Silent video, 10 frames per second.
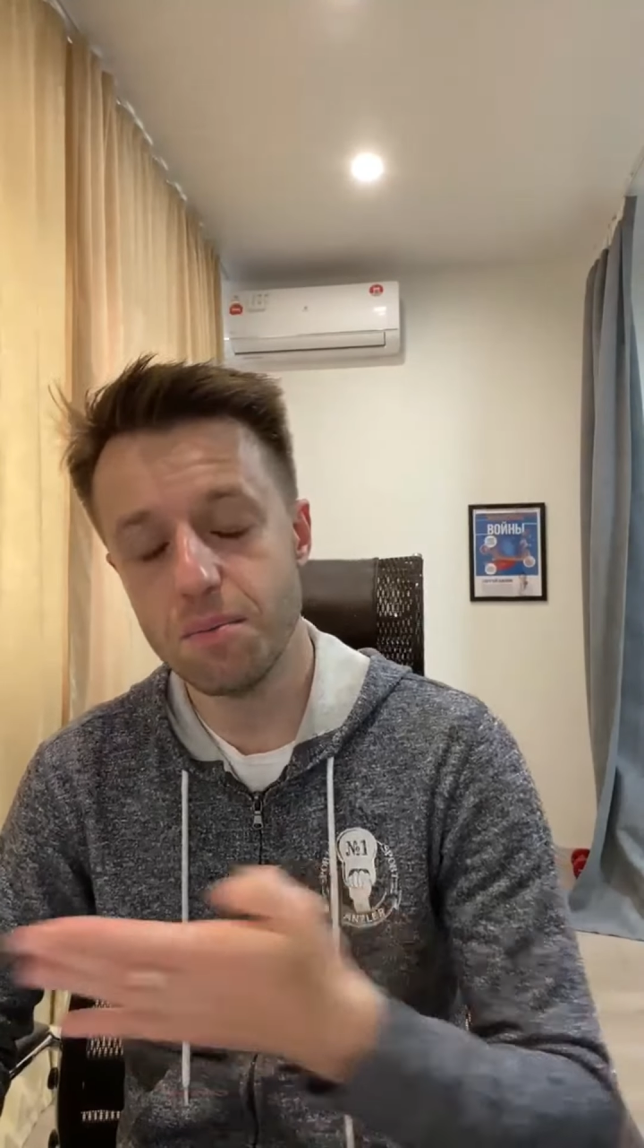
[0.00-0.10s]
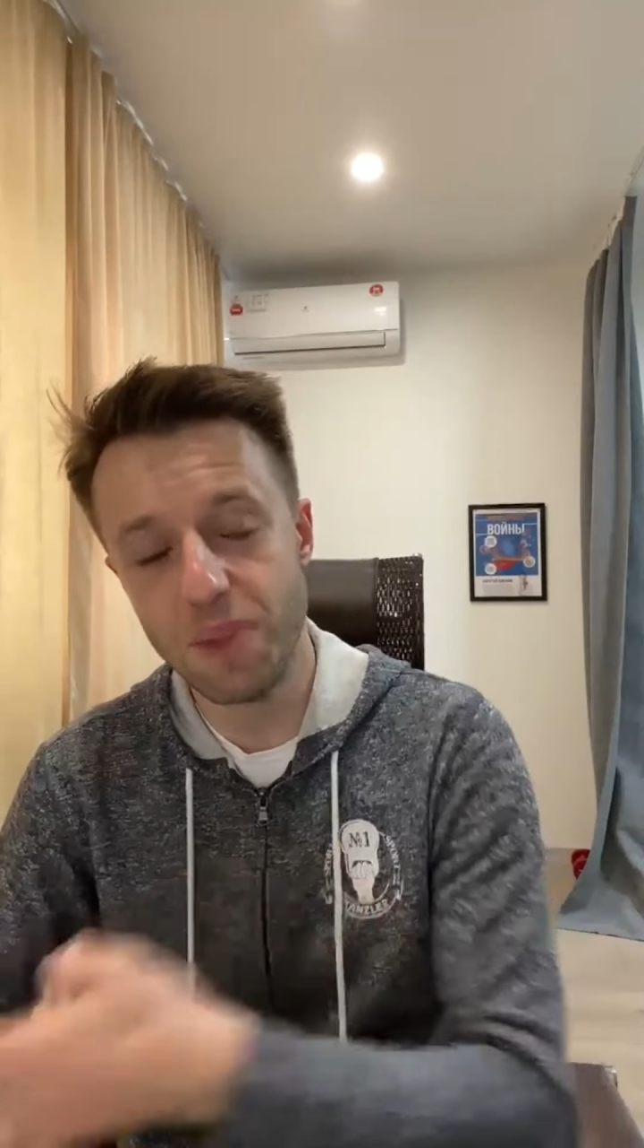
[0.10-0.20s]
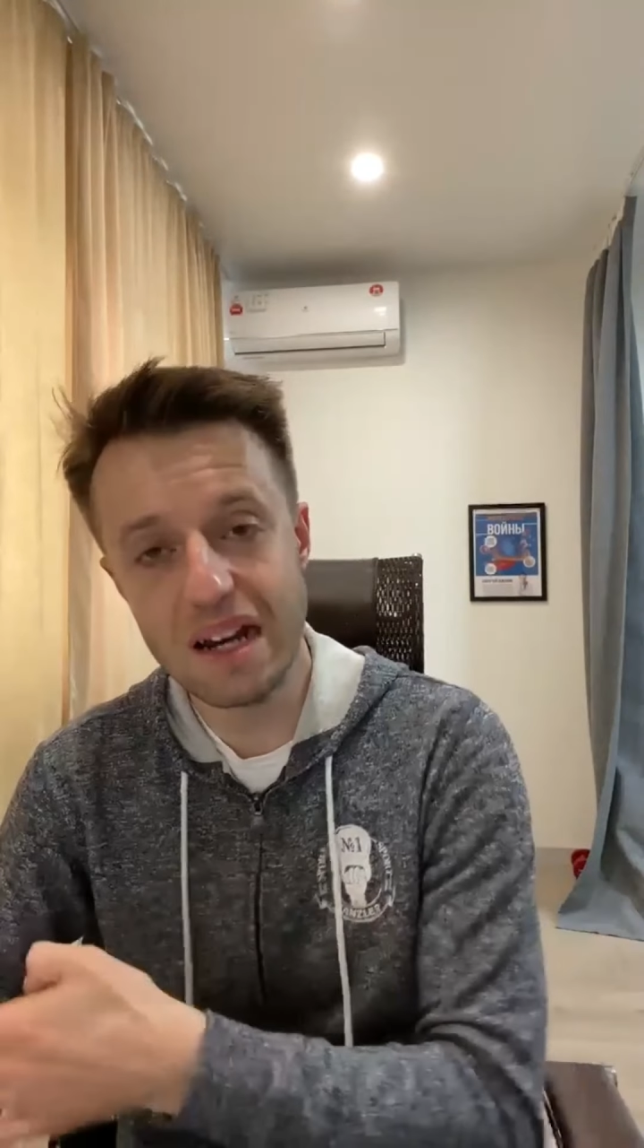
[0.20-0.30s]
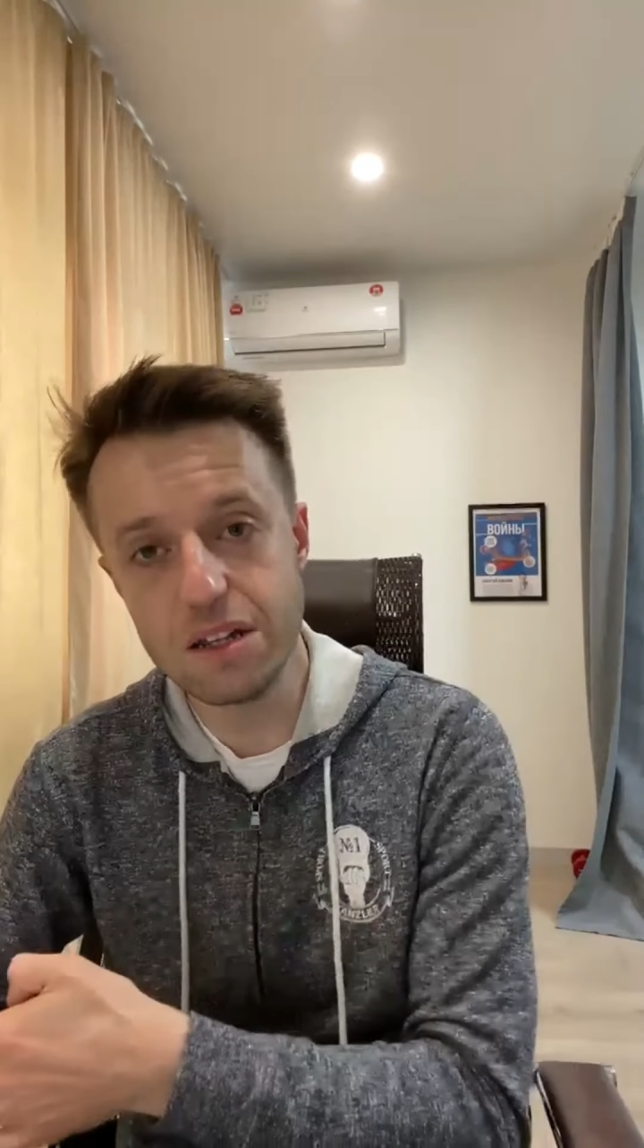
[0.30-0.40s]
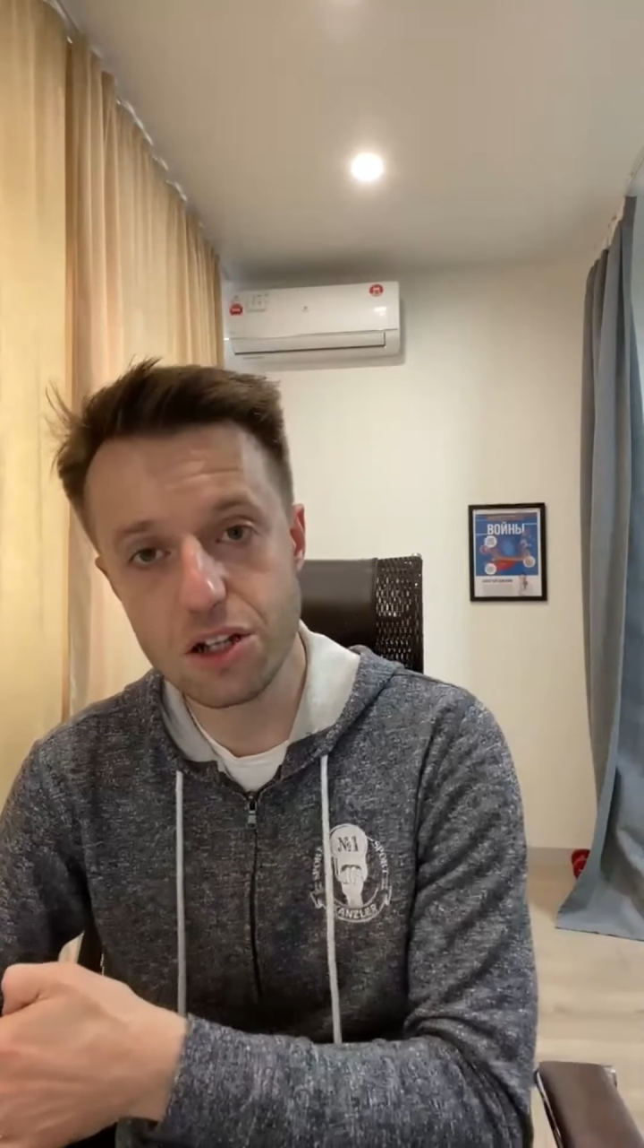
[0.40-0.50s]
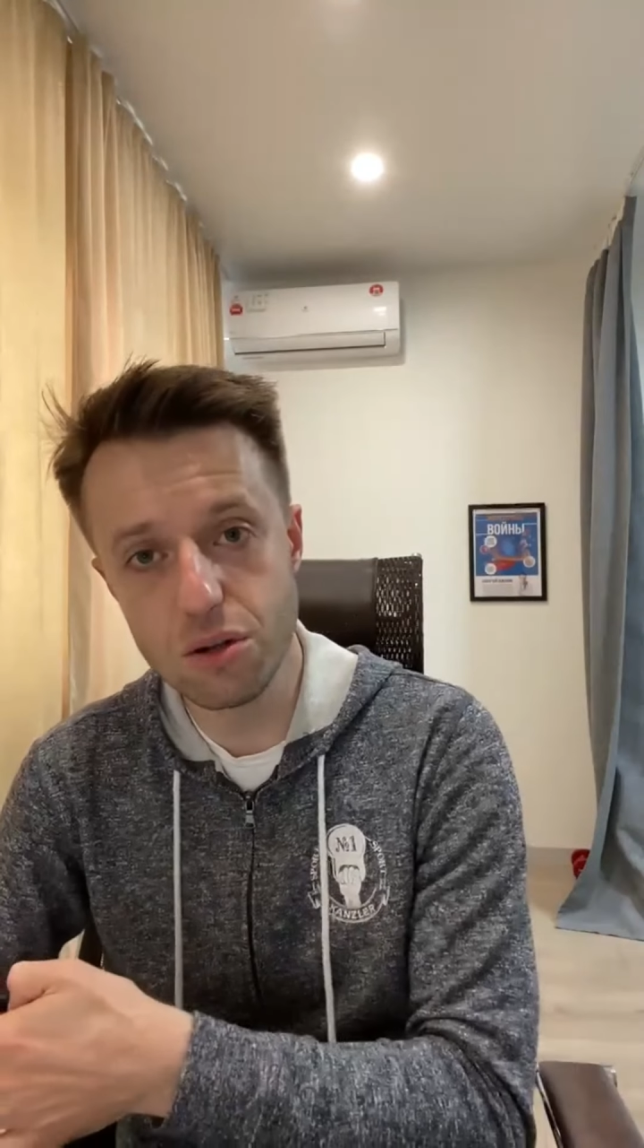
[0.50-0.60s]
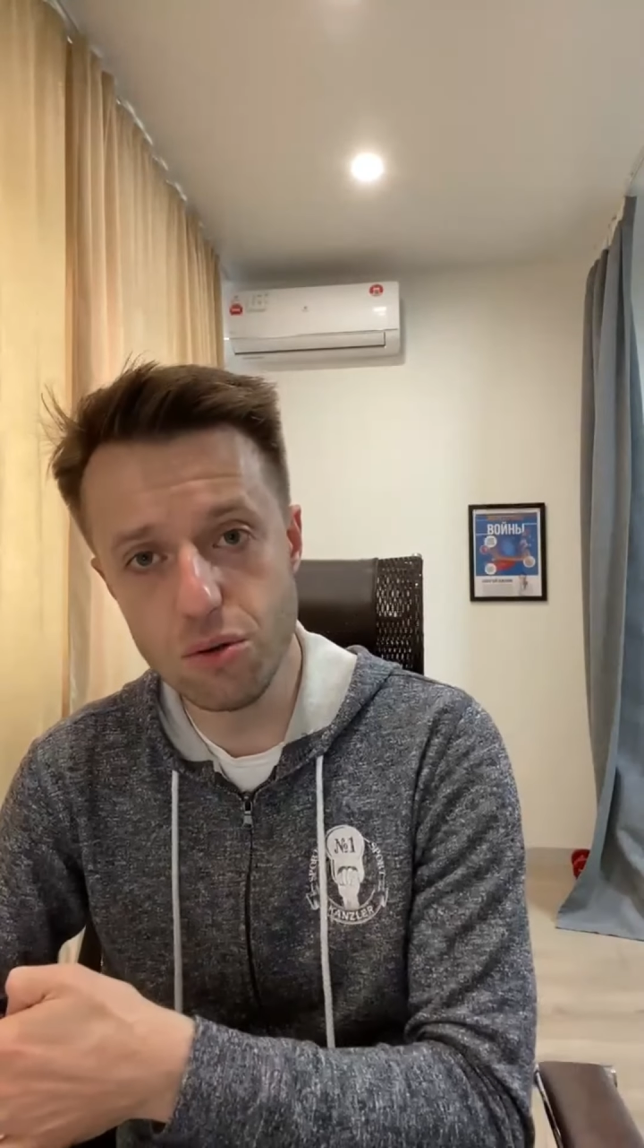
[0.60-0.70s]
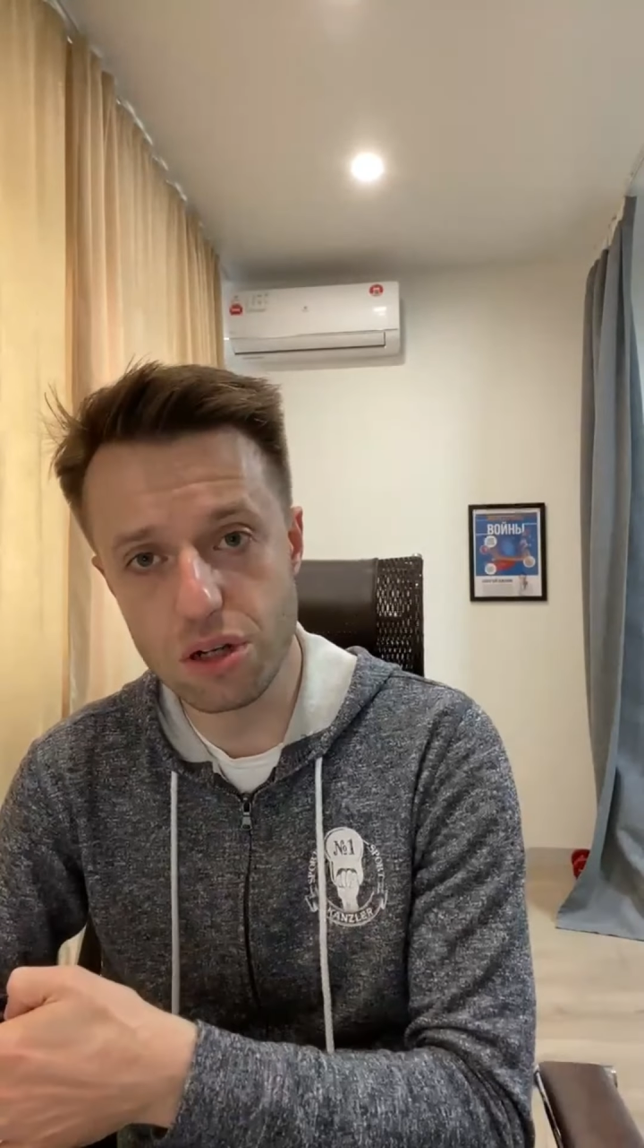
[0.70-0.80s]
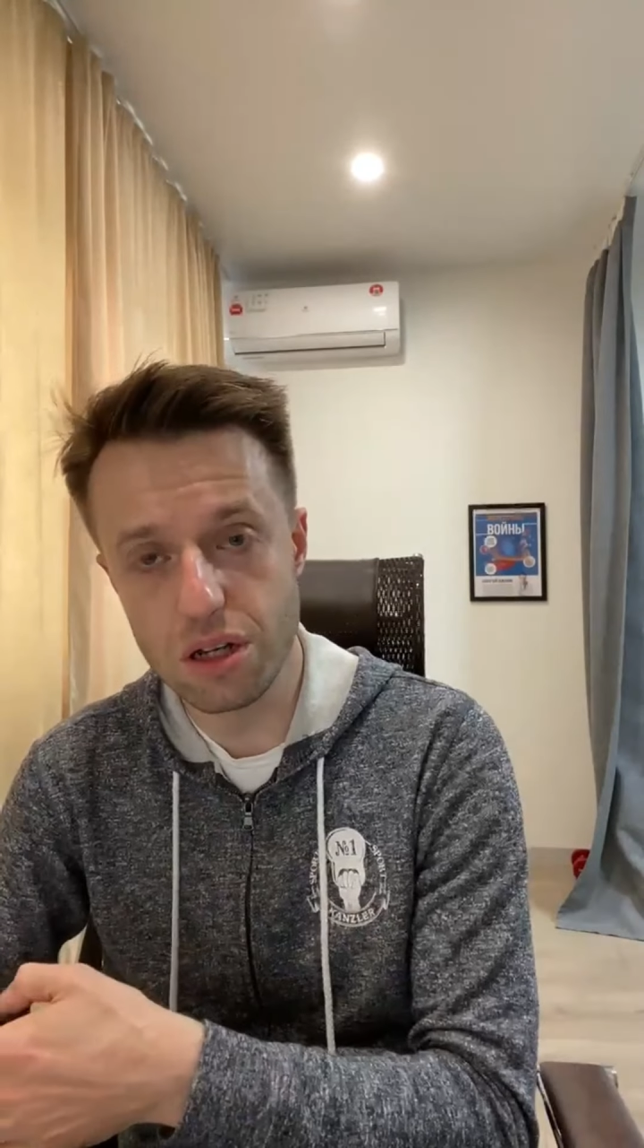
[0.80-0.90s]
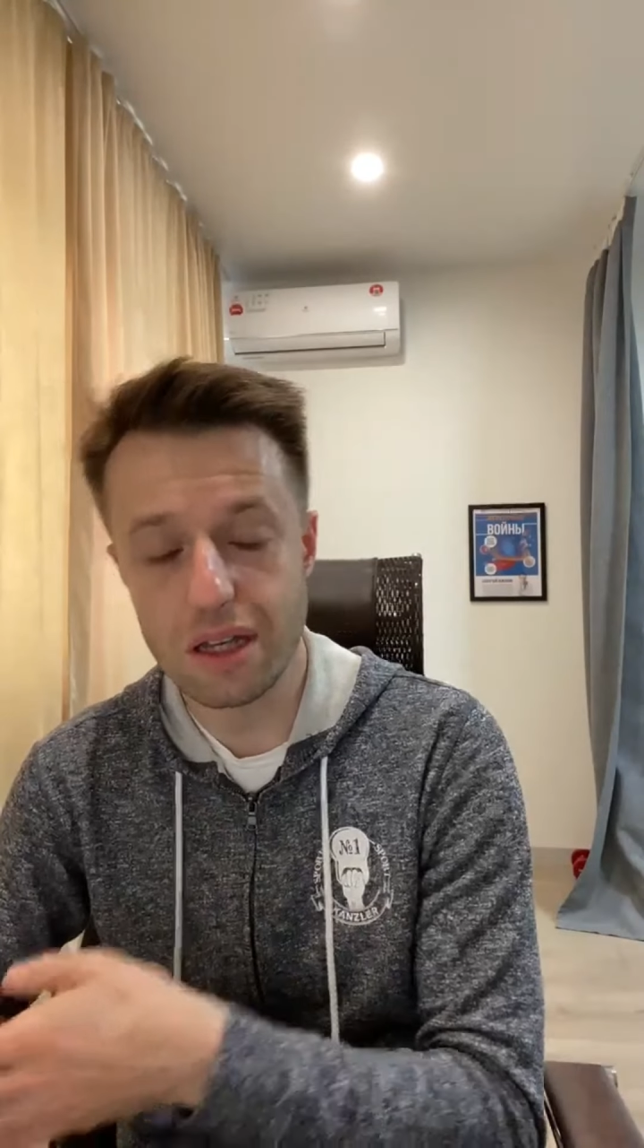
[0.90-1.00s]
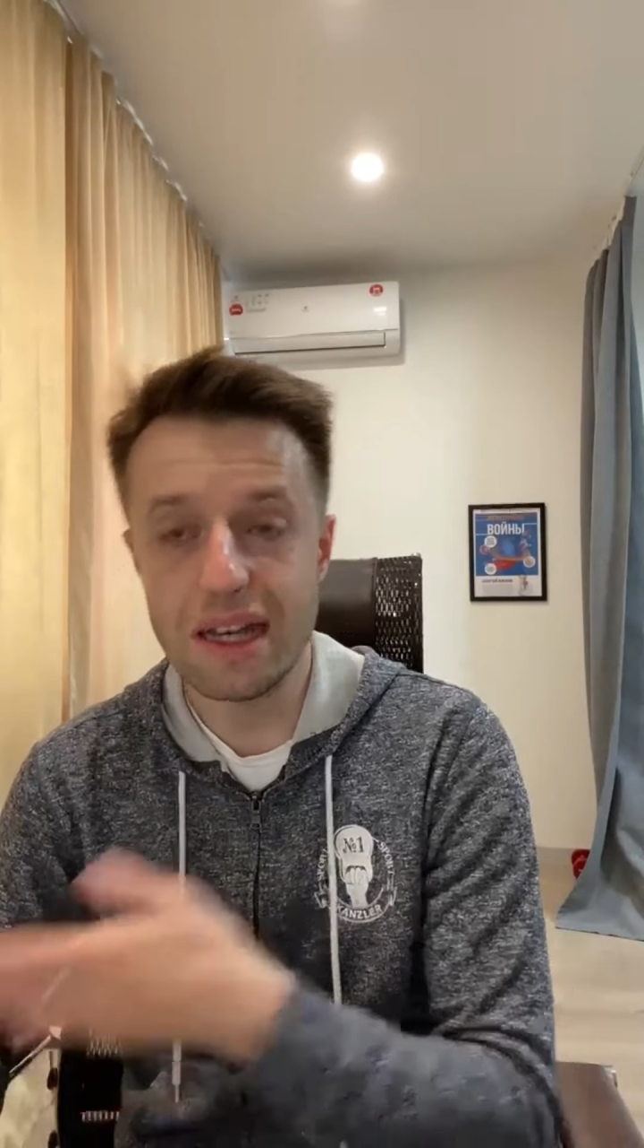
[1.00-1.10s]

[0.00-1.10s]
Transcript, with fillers: болит желудок